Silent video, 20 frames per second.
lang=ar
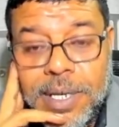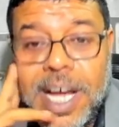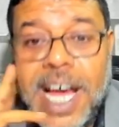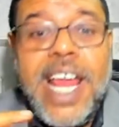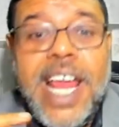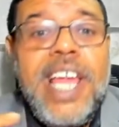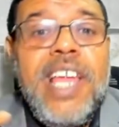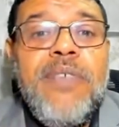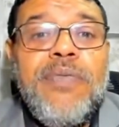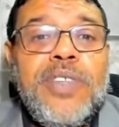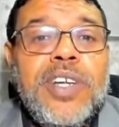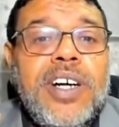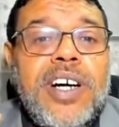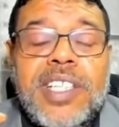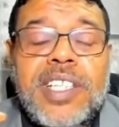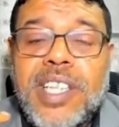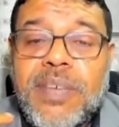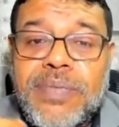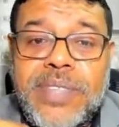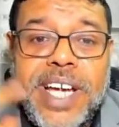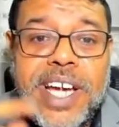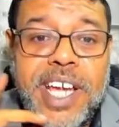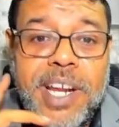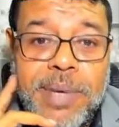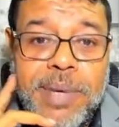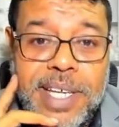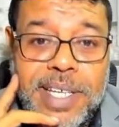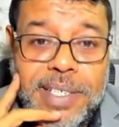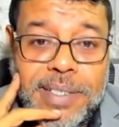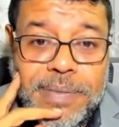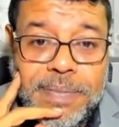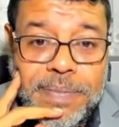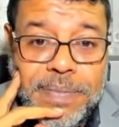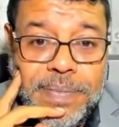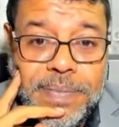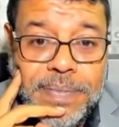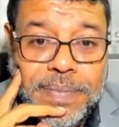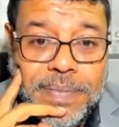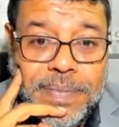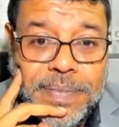على اي افتخار تفتخر بقى
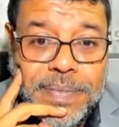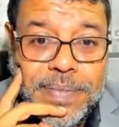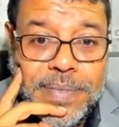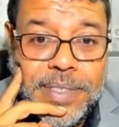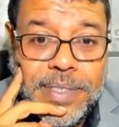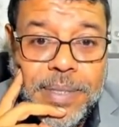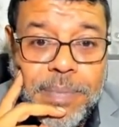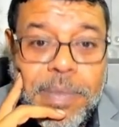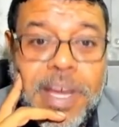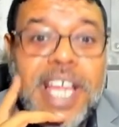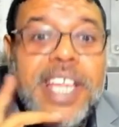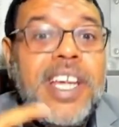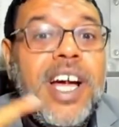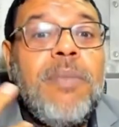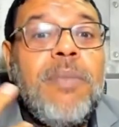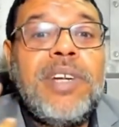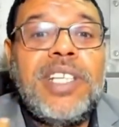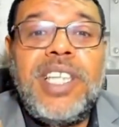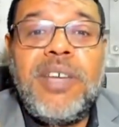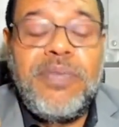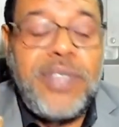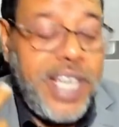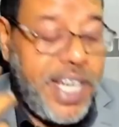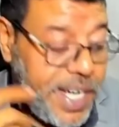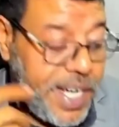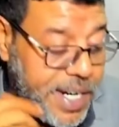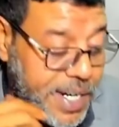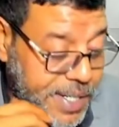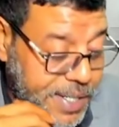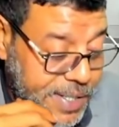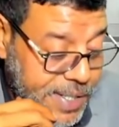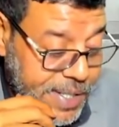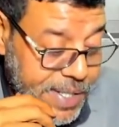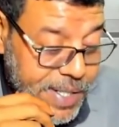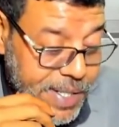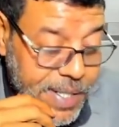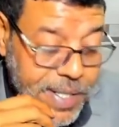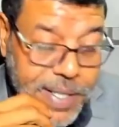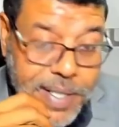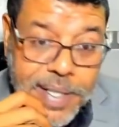باي امر تفتخر
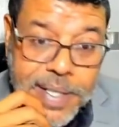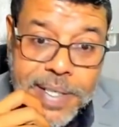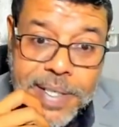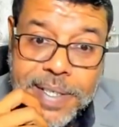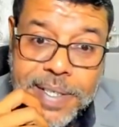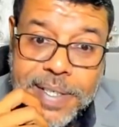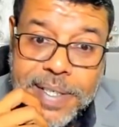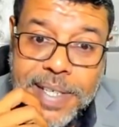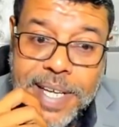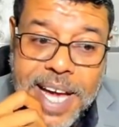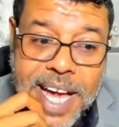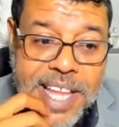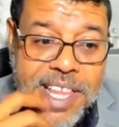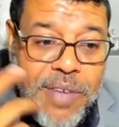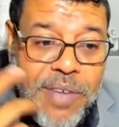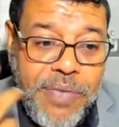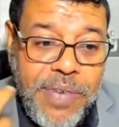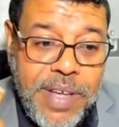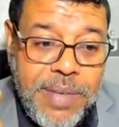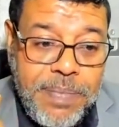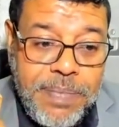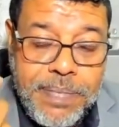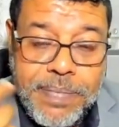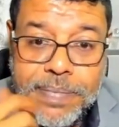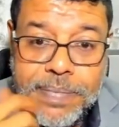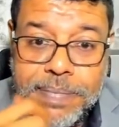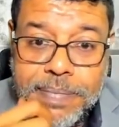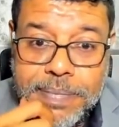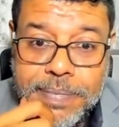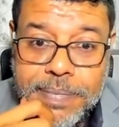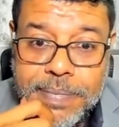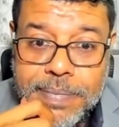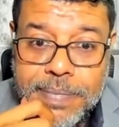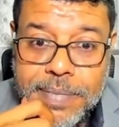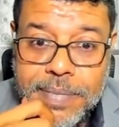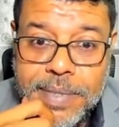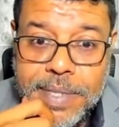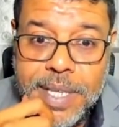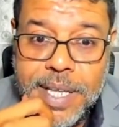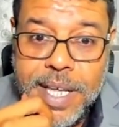عايز افهم
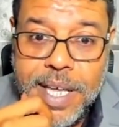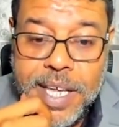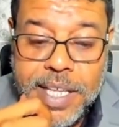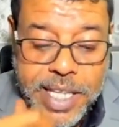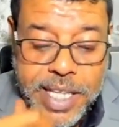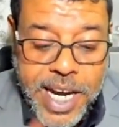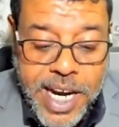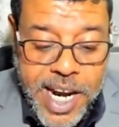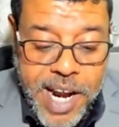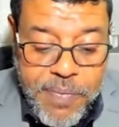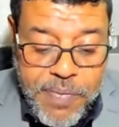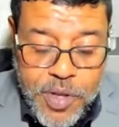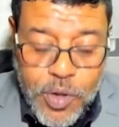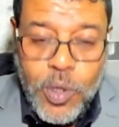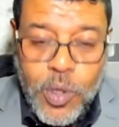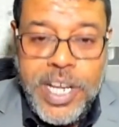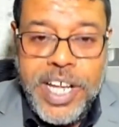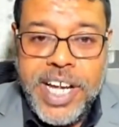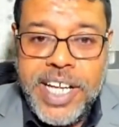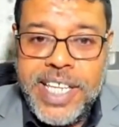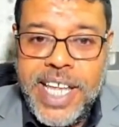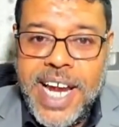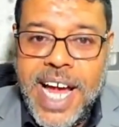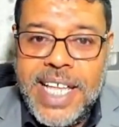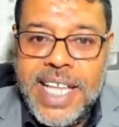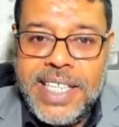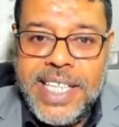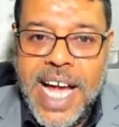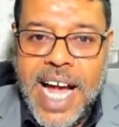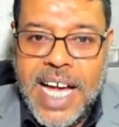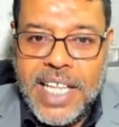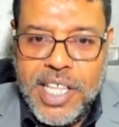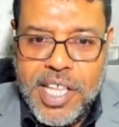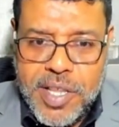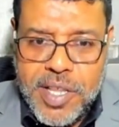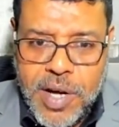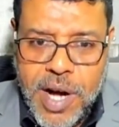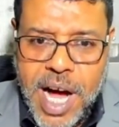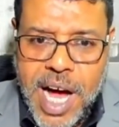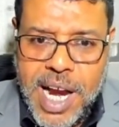ده انا نفسي تقول لي كده انا عندي
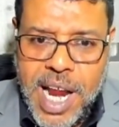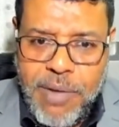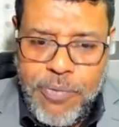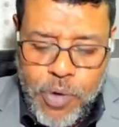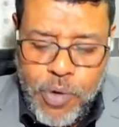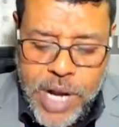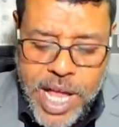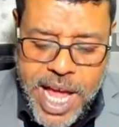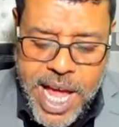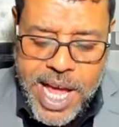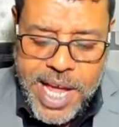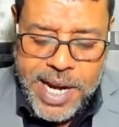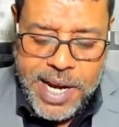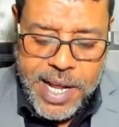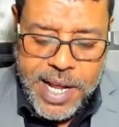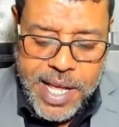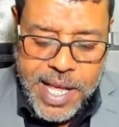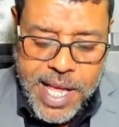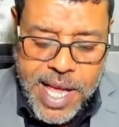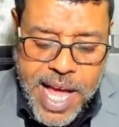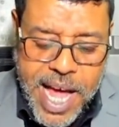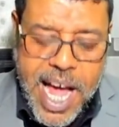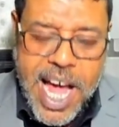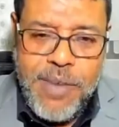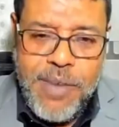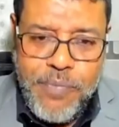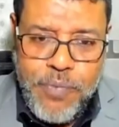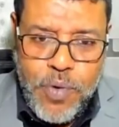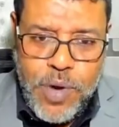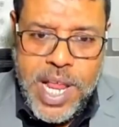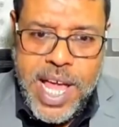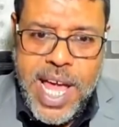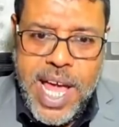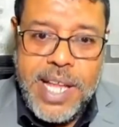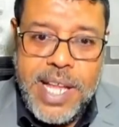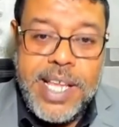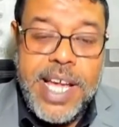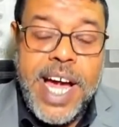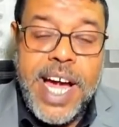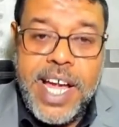حديث قال فلان عن
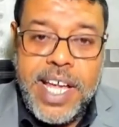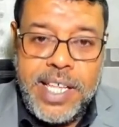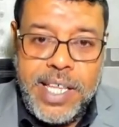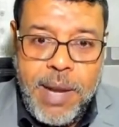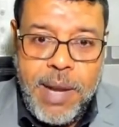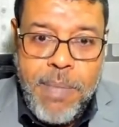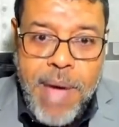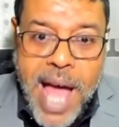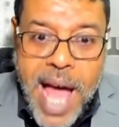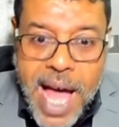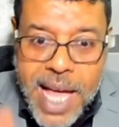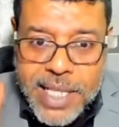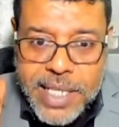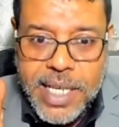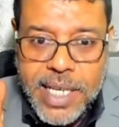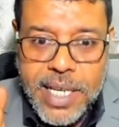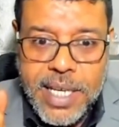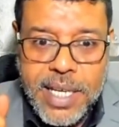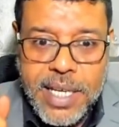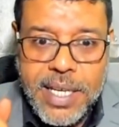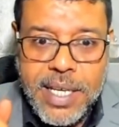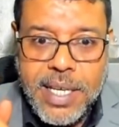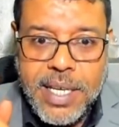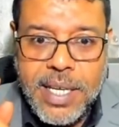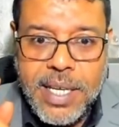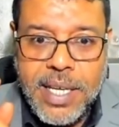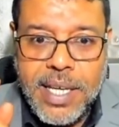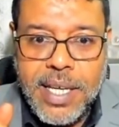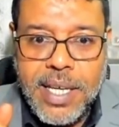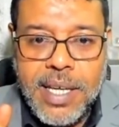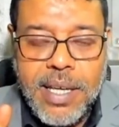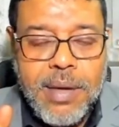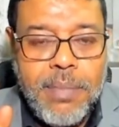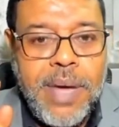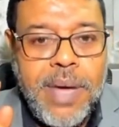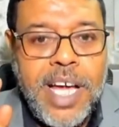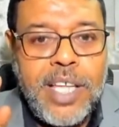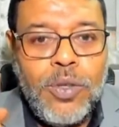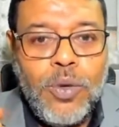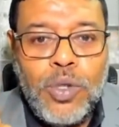فلان يا اخي المهدي
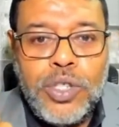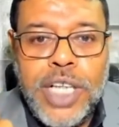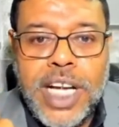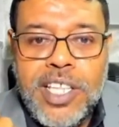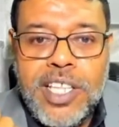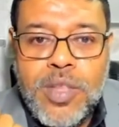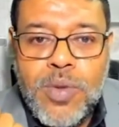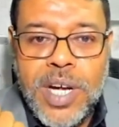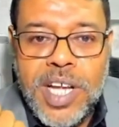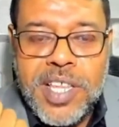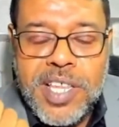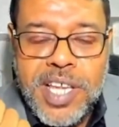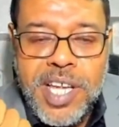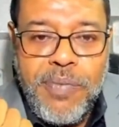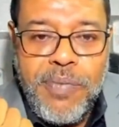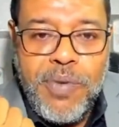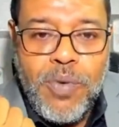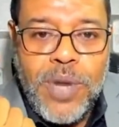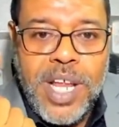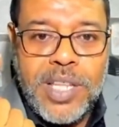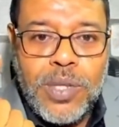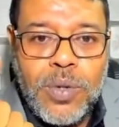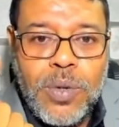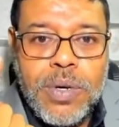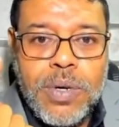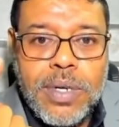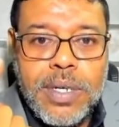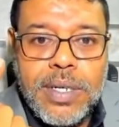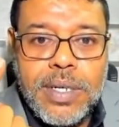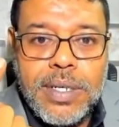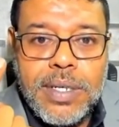ما عندكوش حديث واحد صحيح في ولادته